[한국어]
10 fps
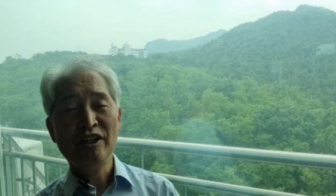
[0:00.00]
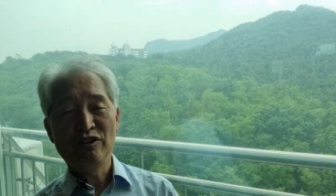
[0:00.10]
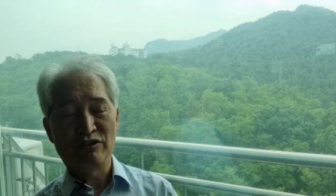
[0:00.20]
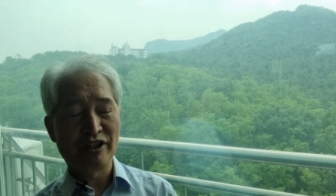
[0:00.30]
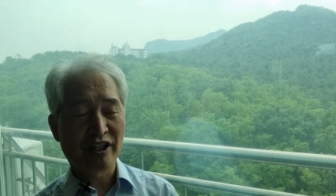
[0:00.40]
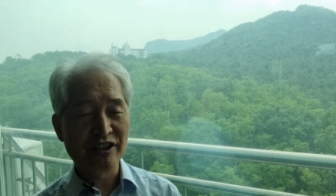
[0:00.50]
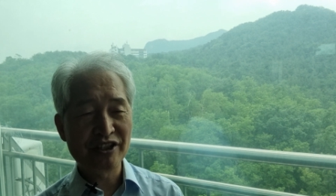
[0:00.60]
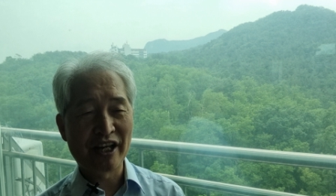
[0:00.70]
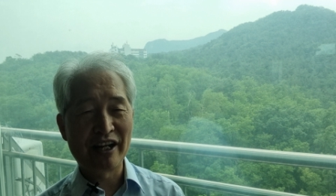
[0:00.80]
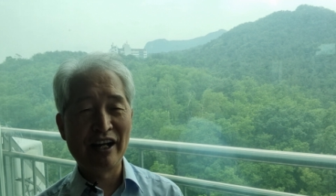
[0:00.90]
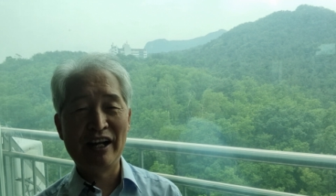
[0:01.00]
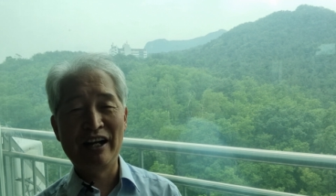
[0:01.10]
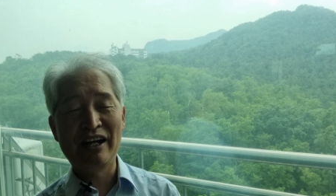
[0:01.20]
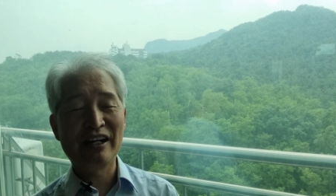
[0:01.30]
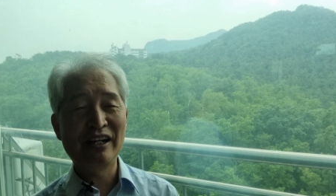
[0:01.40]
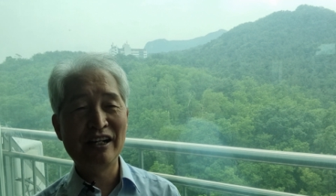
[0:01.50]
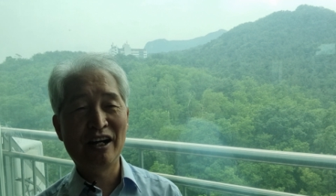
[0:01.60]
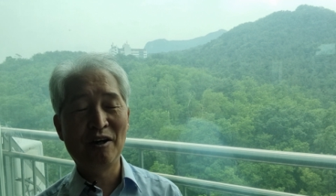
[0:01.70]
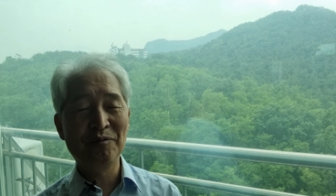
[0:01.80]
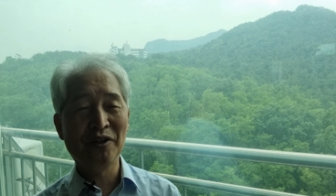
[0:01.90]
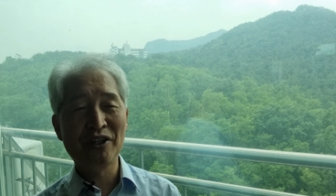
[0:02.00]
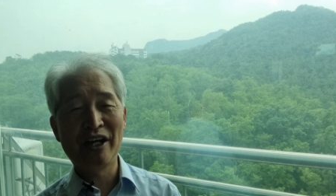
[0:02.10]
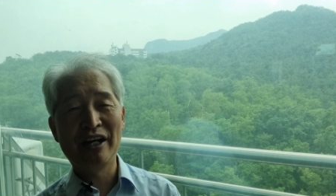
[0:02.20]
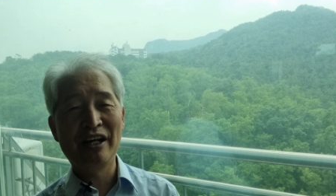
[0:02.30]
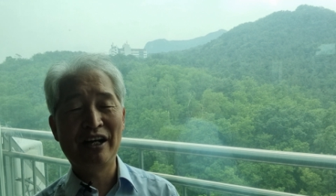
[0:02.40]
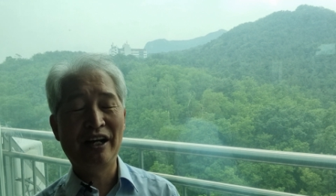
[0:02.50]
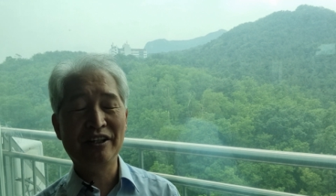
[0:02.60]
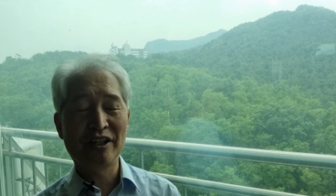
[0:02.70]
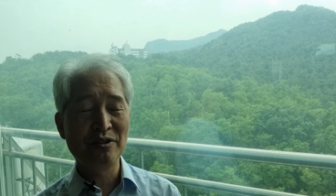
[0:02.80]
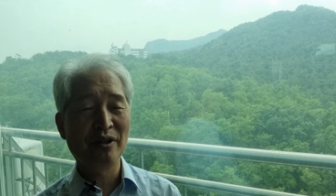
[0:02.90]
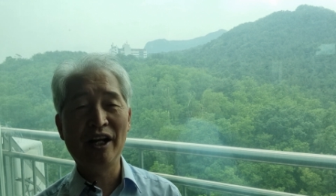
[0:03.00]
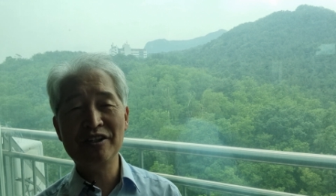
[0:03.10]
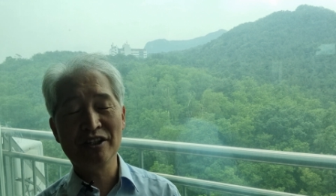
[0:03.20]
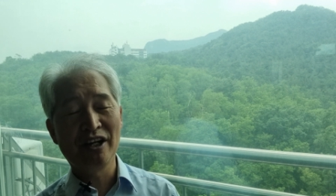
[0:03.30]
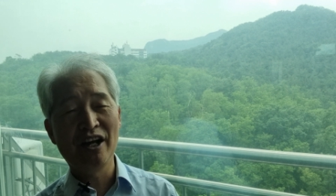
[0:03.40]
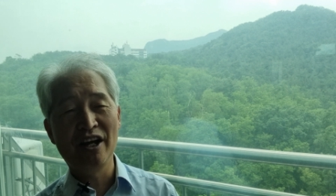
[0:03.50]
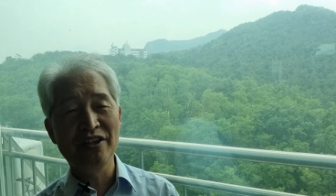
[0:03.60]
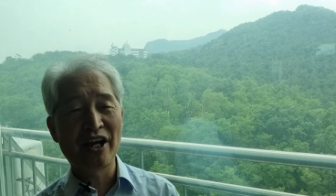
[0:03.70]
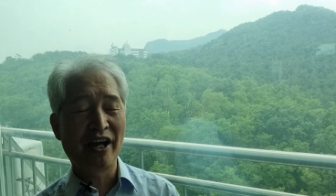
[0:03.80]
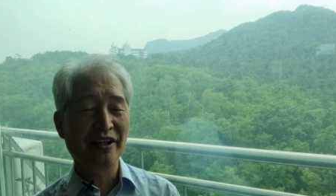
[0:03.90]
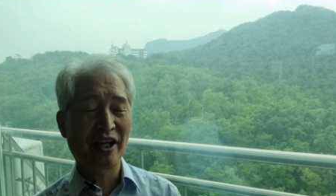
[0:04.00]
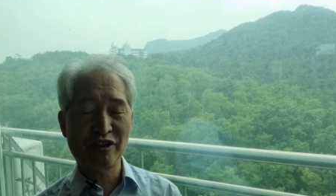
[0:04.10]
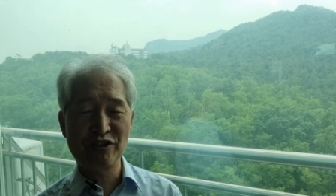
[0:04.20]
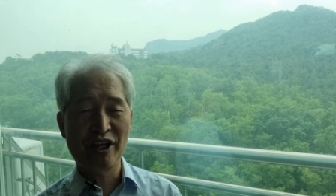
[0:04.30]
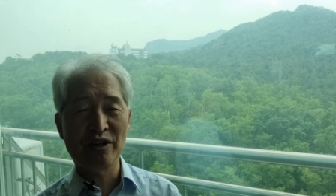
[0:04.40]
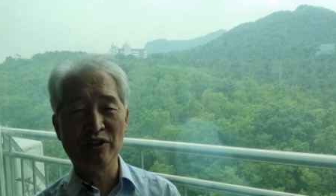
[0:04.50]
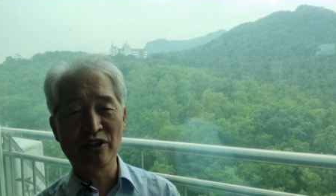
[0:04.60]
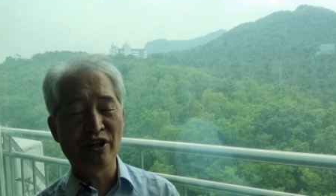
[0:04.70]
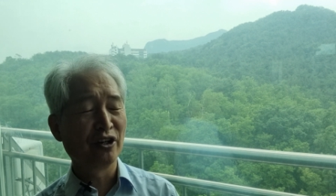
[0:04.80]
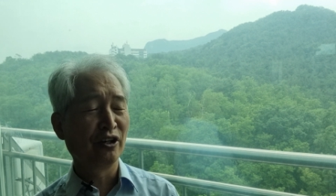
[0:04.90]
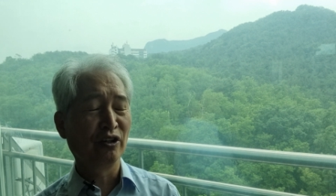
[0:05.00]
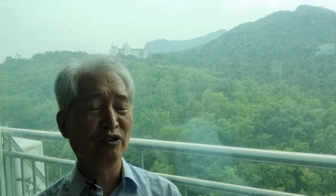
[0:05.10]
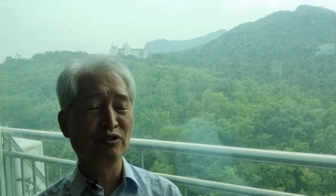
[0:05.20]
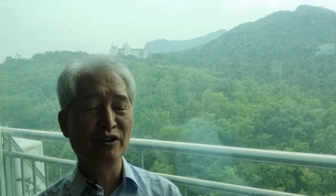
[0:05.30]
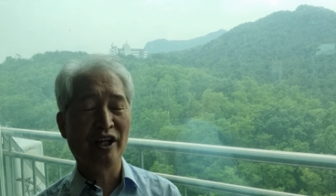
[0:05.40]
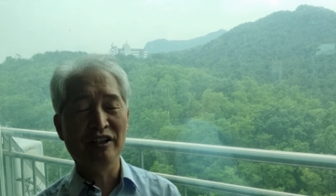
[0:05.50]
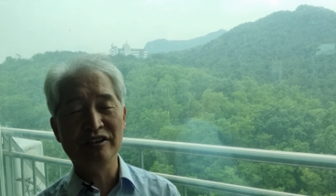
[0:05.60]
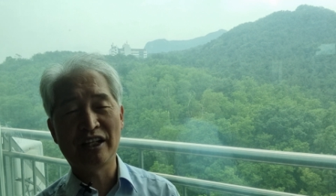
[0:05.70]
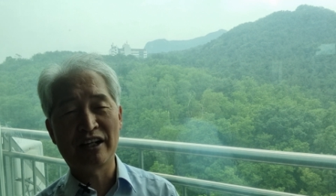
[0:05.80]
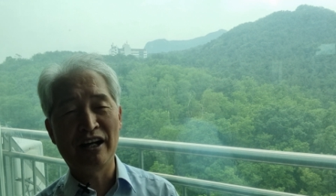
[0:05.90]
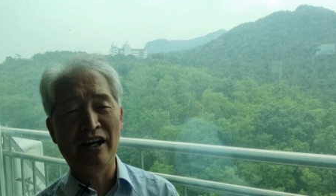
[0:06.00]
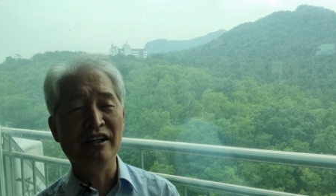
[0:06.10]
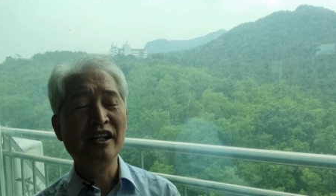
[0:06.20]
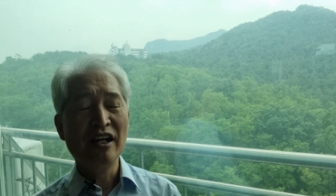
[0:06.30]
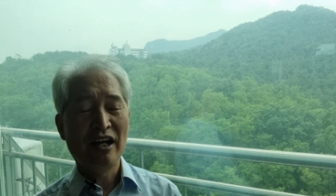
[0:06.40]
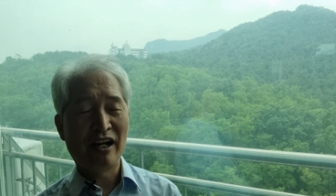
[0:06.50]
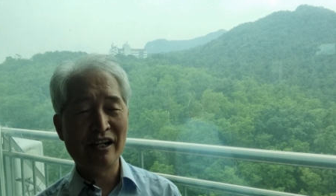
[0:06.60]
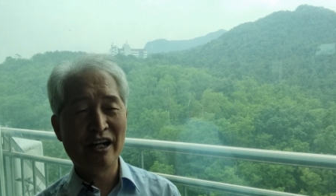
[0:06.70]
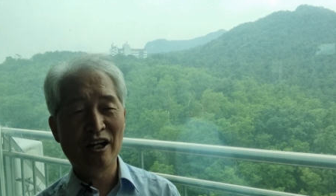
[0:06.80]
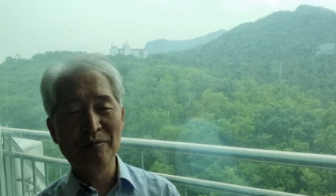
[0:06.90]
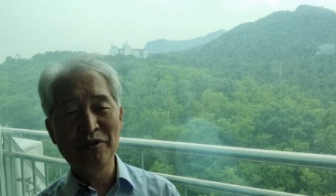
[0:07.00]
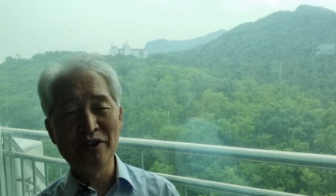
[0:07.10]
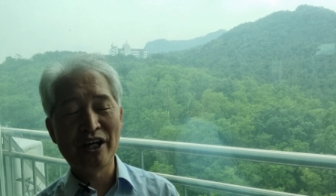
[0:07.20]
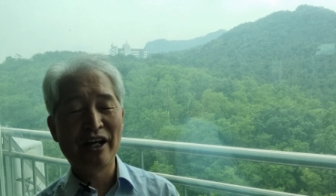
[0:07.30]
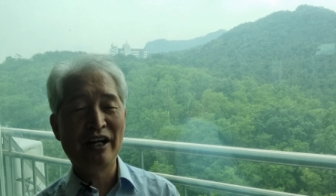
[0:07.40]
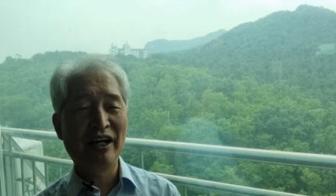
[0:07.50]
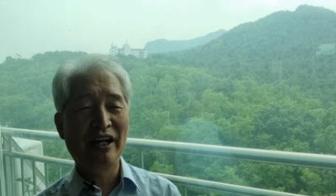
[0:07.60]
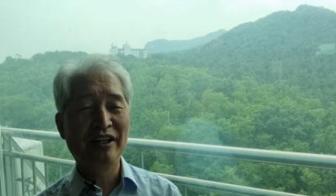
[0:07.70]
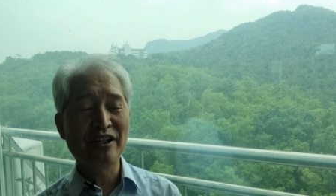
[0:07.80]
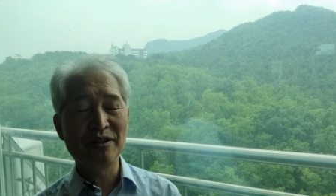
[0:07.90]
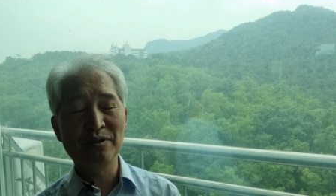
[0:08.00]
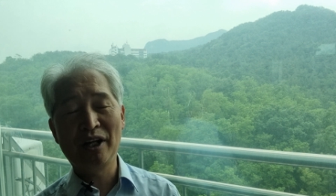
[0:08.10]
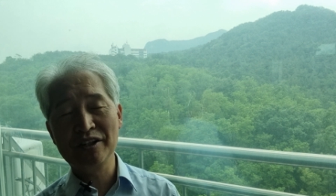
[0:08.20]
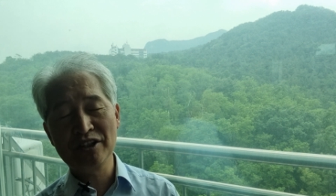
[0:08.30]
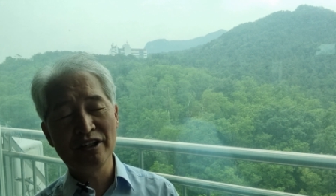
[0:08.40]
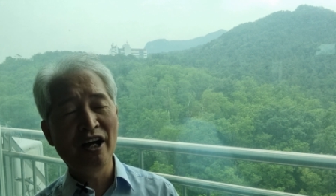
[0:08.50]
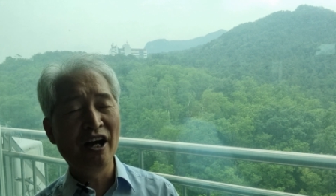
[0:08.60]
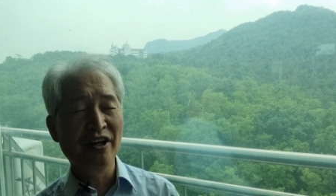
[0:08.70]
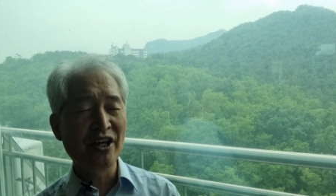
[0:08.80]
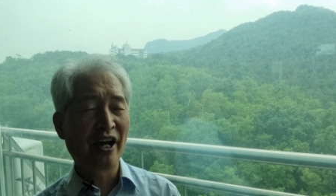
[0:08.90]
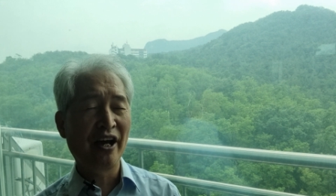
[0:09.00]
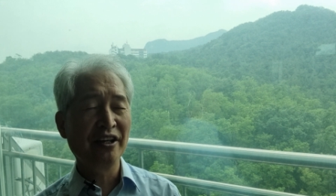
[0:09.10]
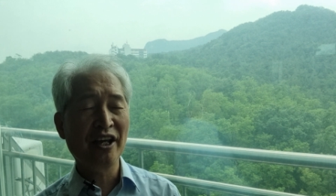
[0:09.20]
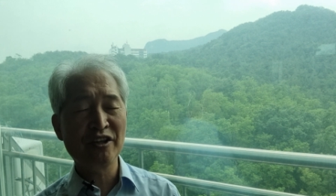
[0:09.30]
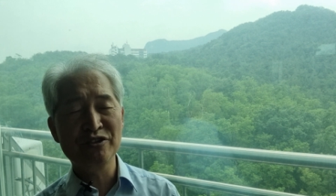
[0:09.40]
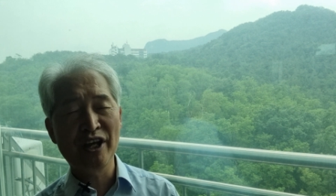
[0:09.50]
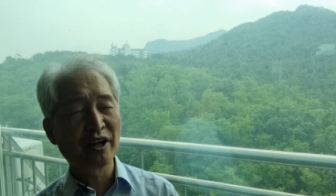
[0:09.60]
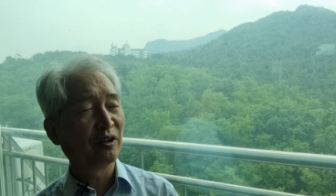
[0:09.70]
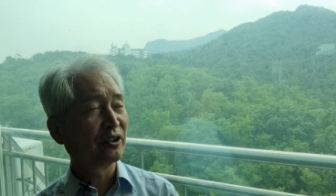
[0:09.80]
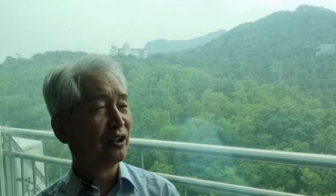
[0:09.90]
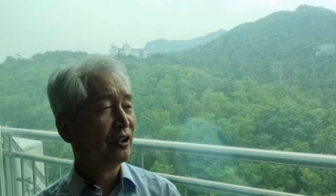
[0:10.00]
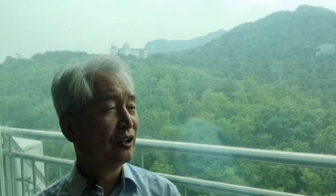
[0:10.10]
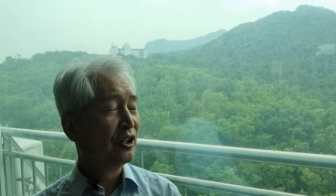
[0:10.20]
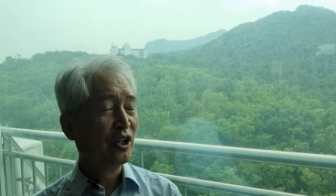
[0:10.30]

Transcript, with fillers: 주의 그 사랑 한량 없도다 찬송할지어다 예수의 공로 주의 그 사랑 한량 없도다 찬송할지어다 예수의 공로